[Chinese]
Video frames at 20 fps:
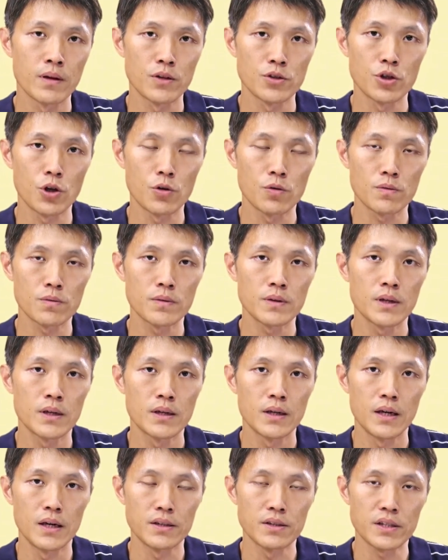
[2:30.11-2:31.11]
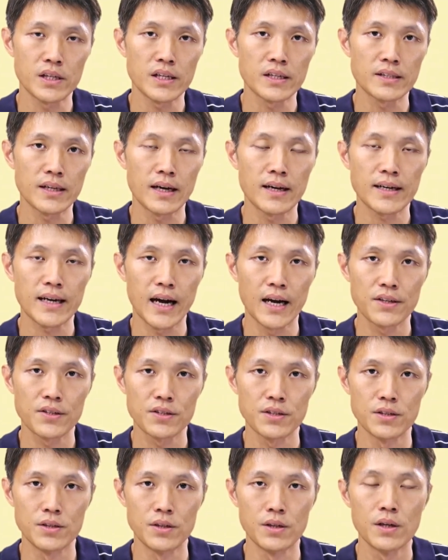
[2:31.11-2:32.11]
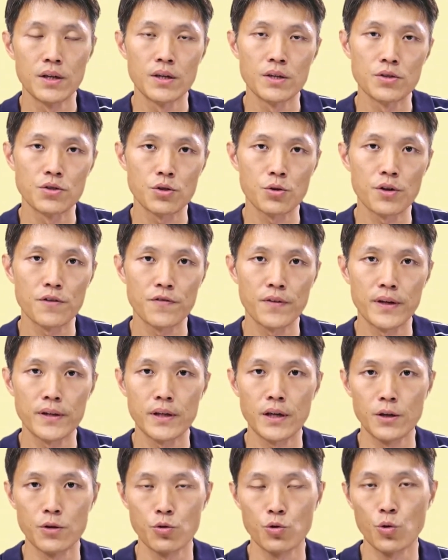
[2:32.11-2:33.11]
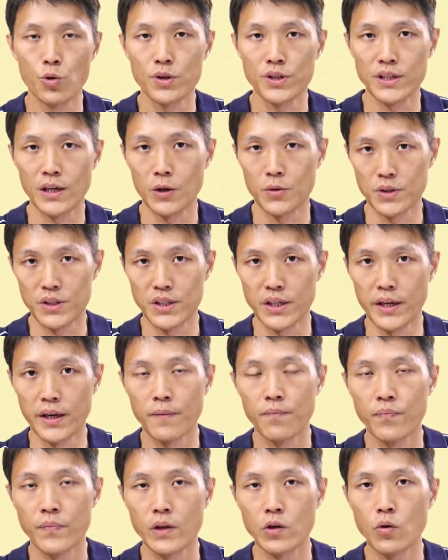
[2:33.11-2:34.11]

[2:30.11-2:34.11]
哦，从呃第一章开始就会分很多小节。